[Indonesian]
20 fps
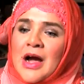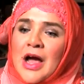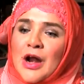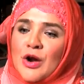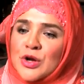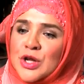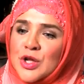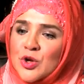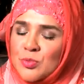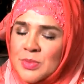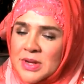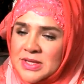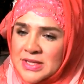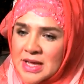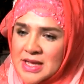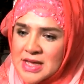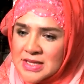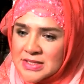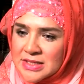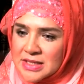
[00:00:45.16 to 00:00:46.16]
kalau di rumah
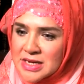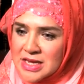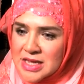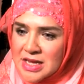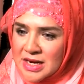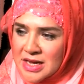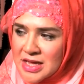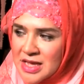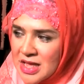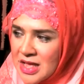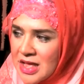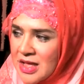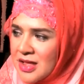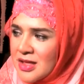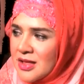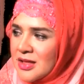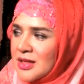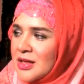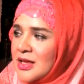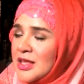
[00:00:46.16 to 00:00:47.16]
saya sendiri
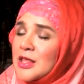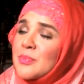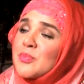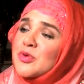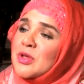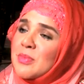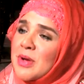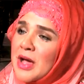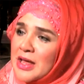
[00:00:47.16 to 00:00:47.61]
kita punya